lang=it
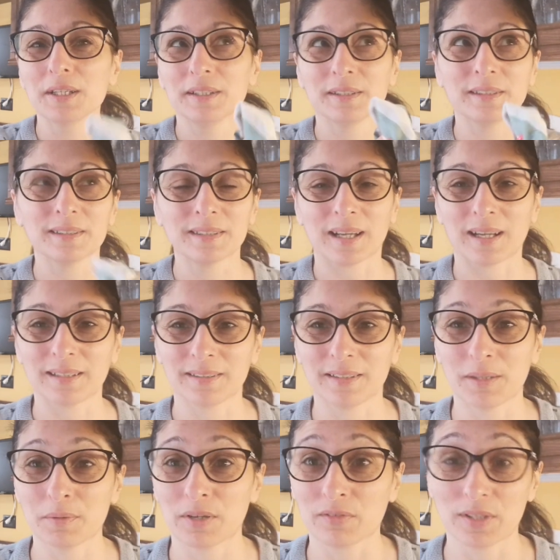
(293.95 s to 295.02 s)
in
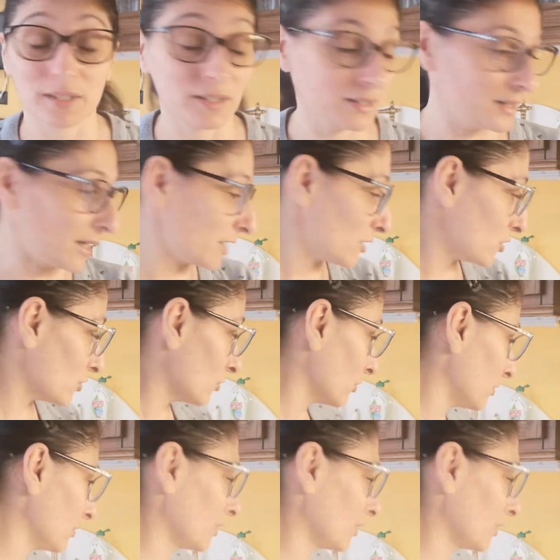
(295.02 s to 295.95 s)
tante mi avete chiesto